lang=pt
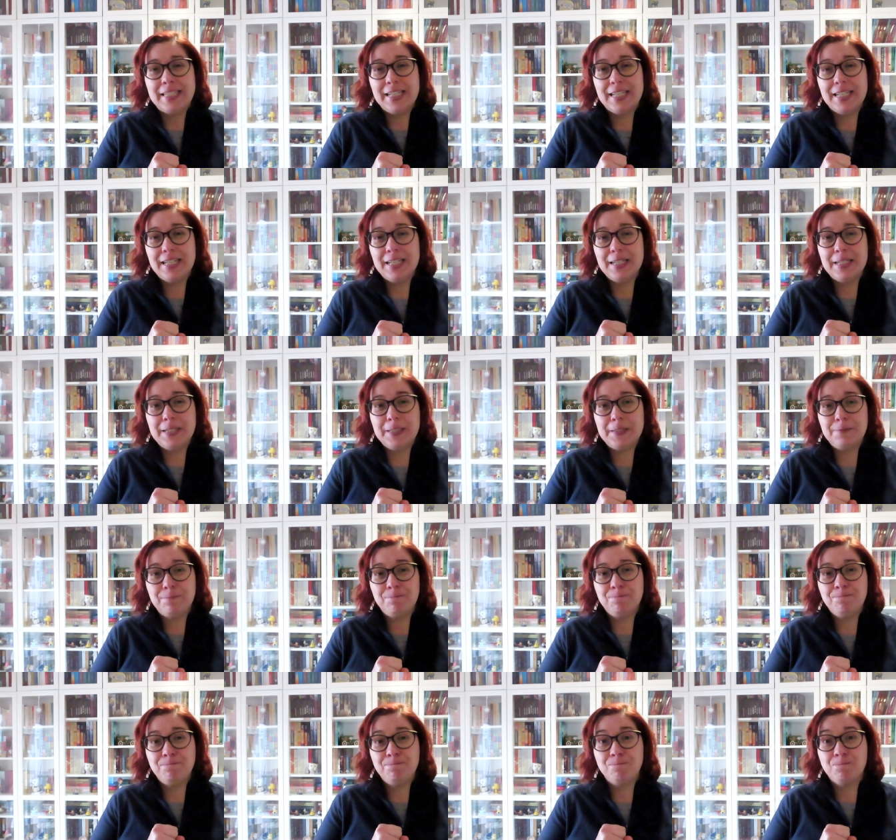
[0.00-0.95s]

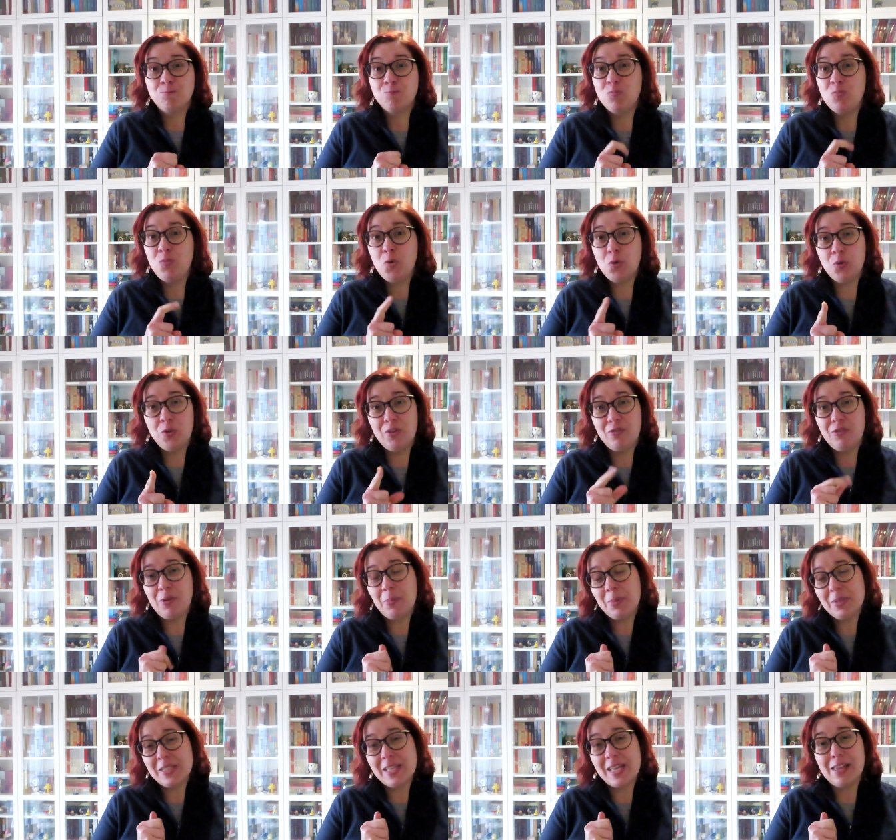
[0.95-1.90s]
ah, não deve
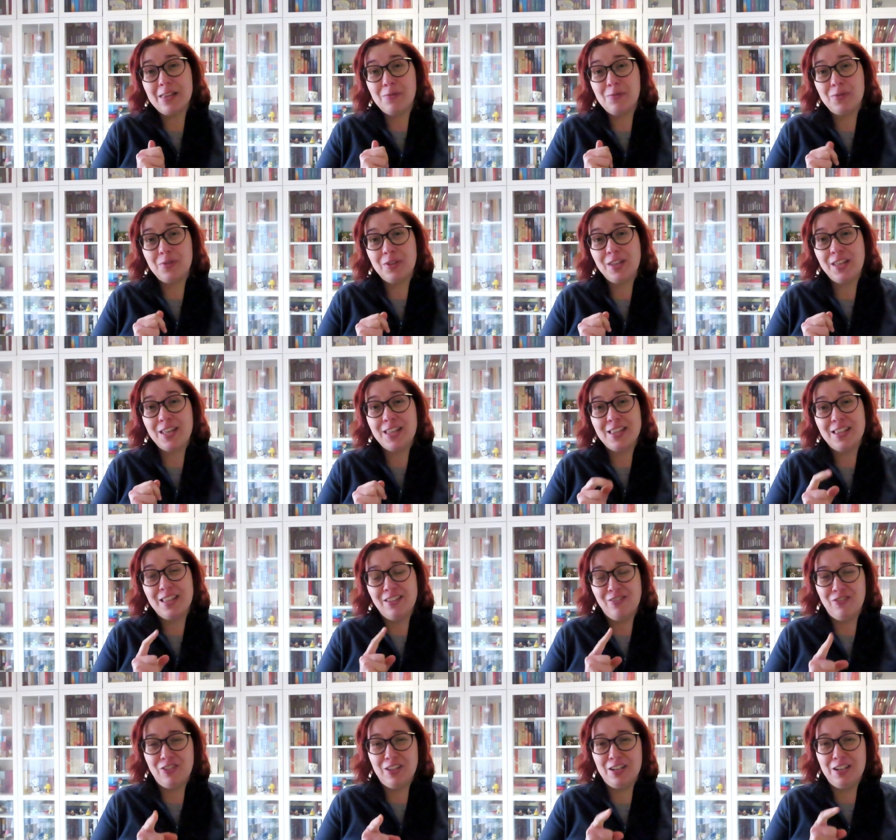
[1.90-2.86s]
ter passado e
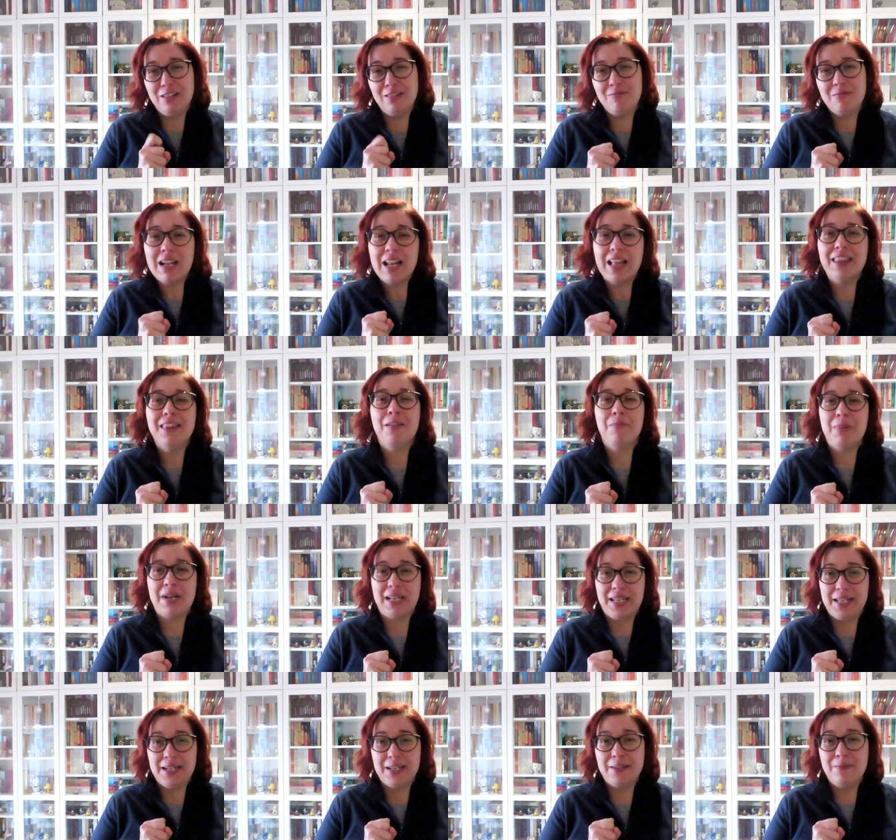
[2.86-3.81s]
deve ter eliminado da
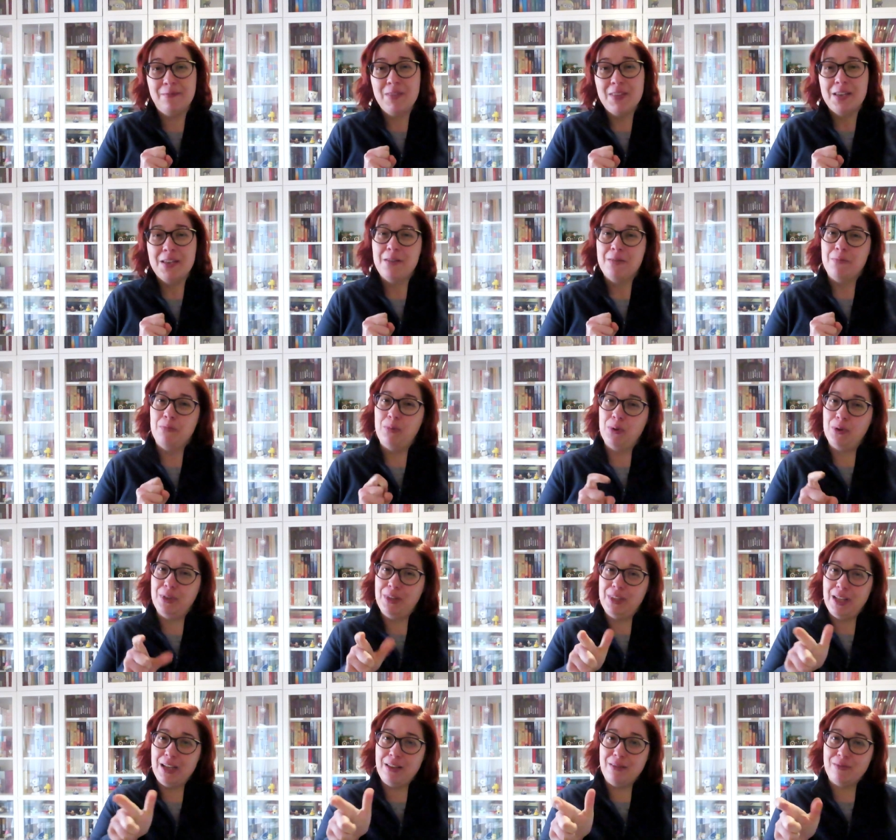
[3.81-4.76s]
máquina porque
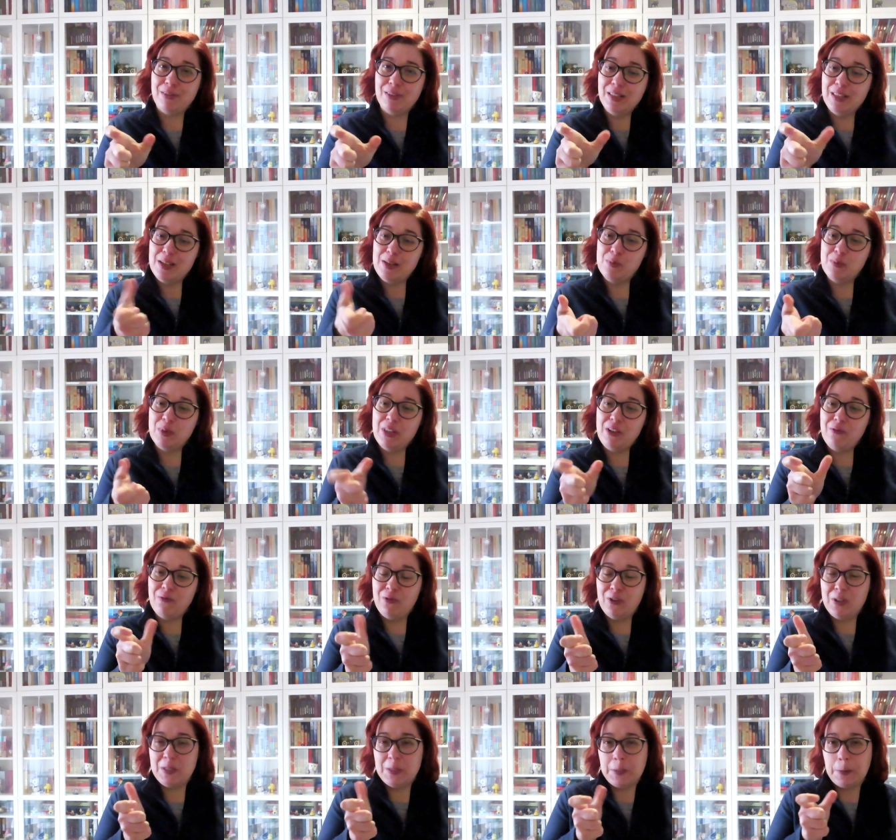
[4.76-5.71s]
tenho ali uma
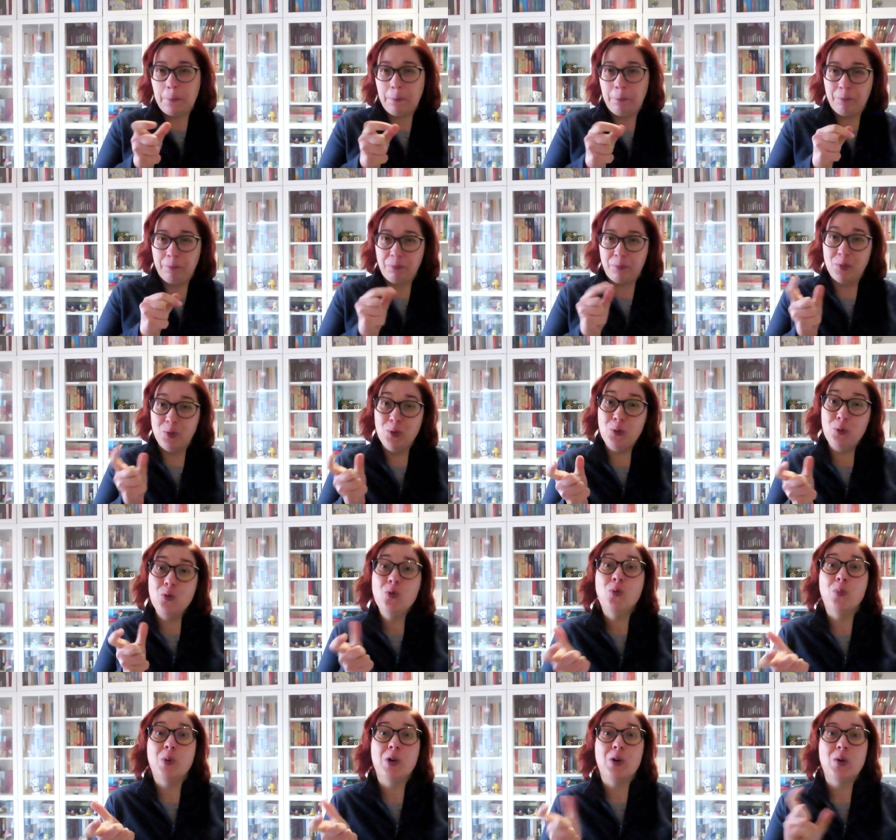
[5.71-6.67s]
diferença no
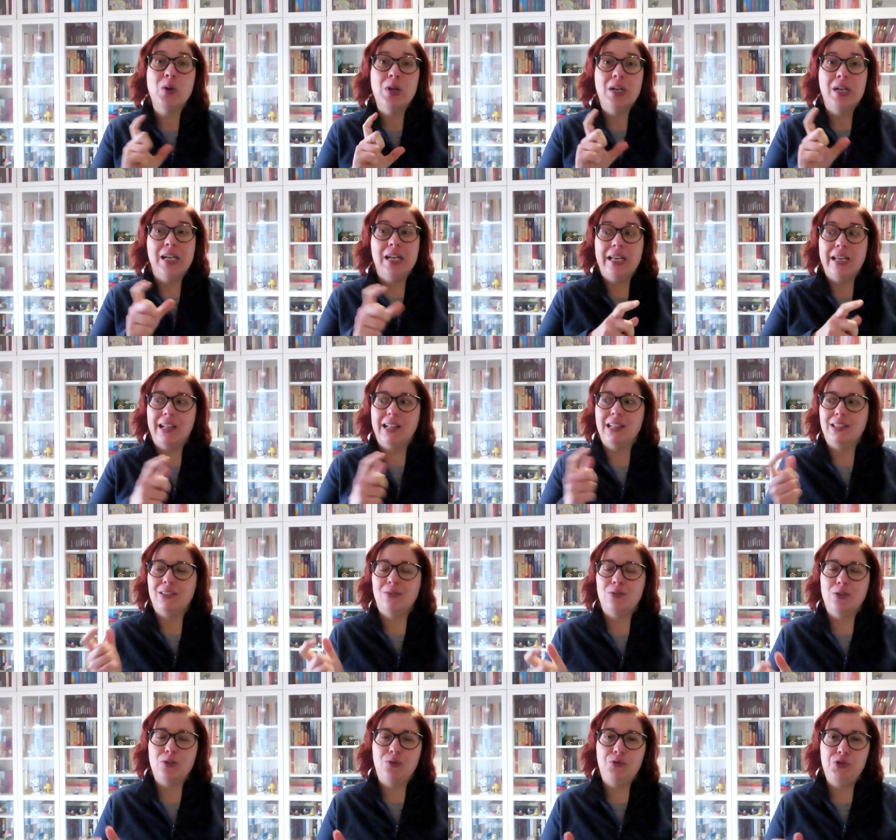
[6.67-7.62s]
número em
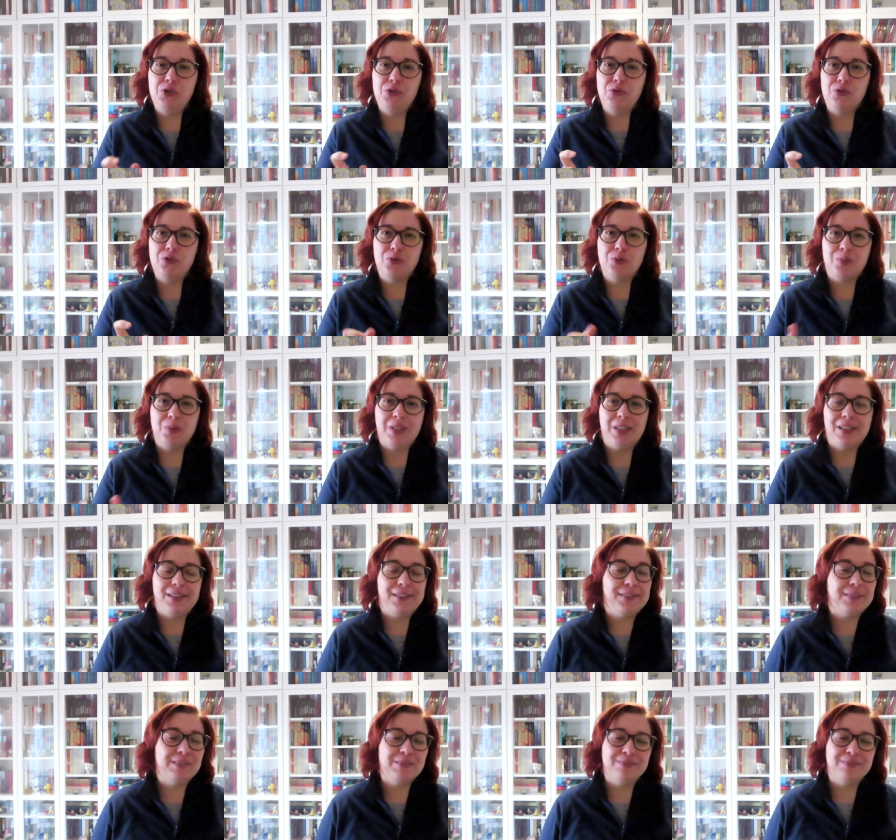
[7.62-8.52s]
relação aos vídeos e